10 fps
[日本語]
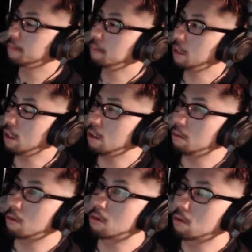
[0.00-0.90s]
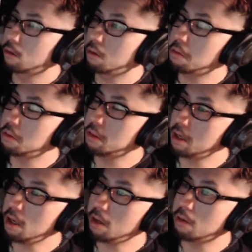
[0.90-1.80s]
なんかでもその
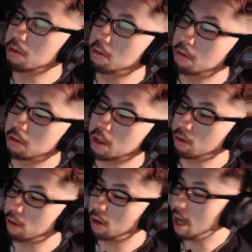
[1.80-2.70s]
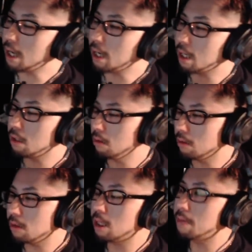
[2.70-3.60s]
西洋の方だとハゲ
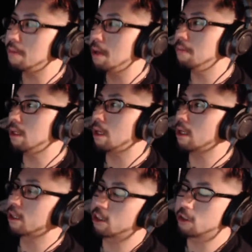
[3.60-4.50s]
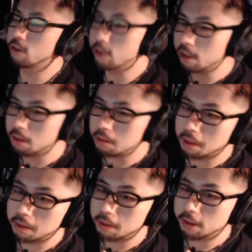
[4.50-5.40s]
のイケメンみたいなちゃんとジャンルが
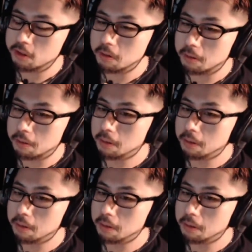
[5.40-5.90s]
あるらしいよ。